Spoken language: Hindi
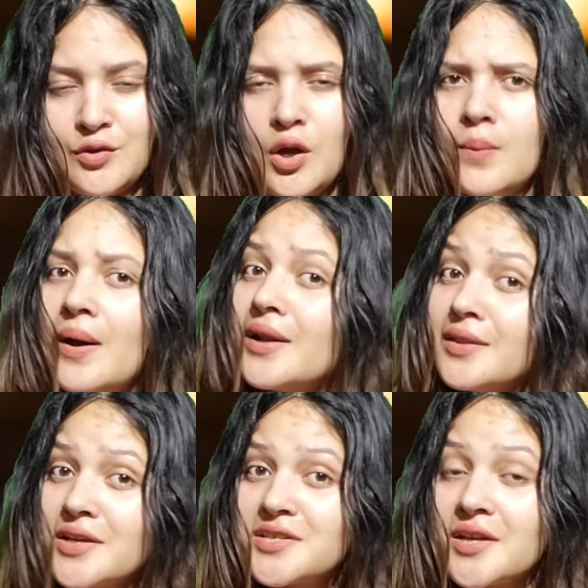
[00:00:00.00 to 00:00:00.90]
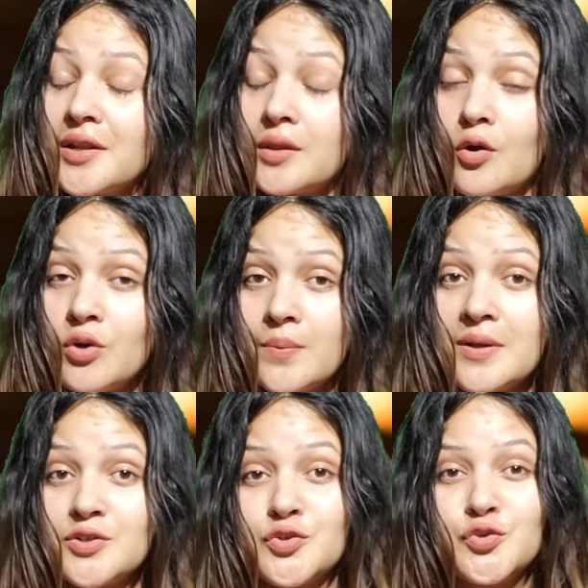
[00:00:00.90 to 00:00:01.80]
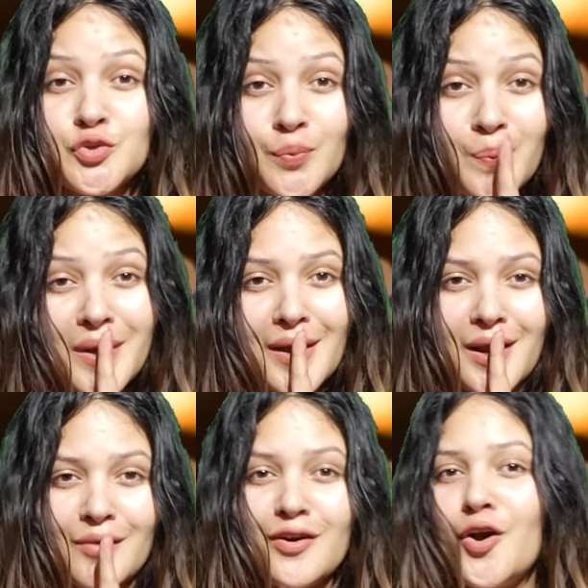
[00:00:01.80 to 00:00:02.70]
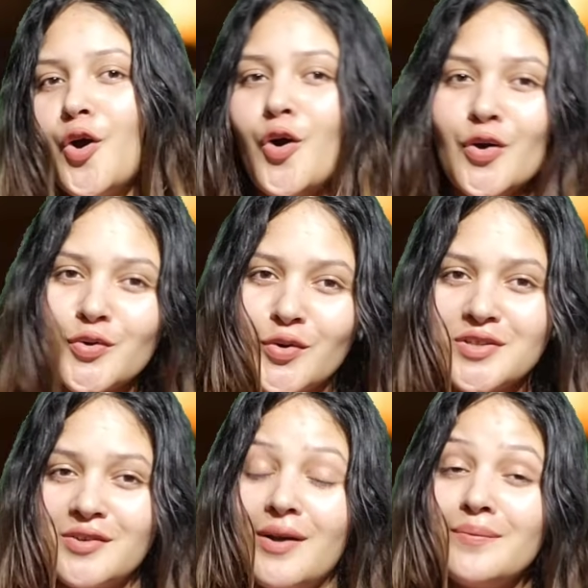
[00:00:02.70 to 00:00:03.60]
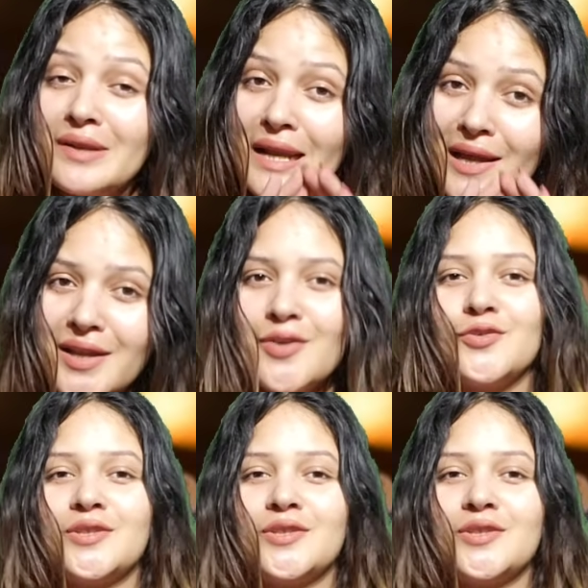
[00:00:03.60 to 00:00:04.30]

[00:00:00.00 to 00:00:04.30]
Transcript: तो हमारे देश के नेताओं के पास चुप्पी के अलावा और कोई जवाब नहीं